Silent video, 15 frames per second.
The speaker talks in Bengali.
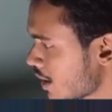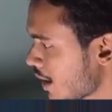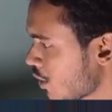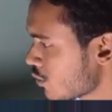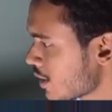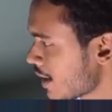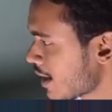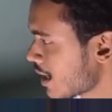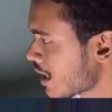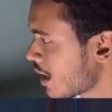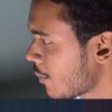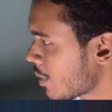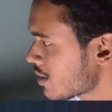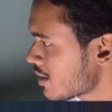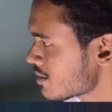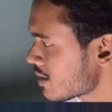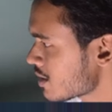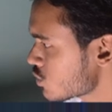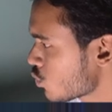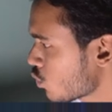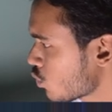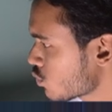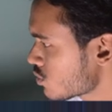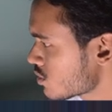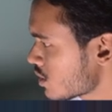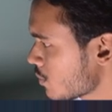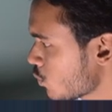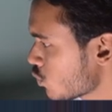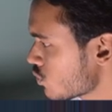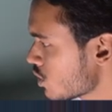এখন এখানে আমাদের যেটা শো করতেছে
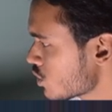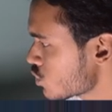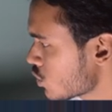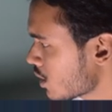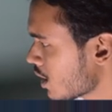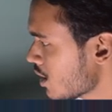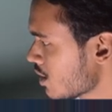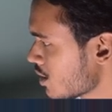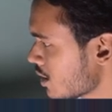বত্রিশশো টাকা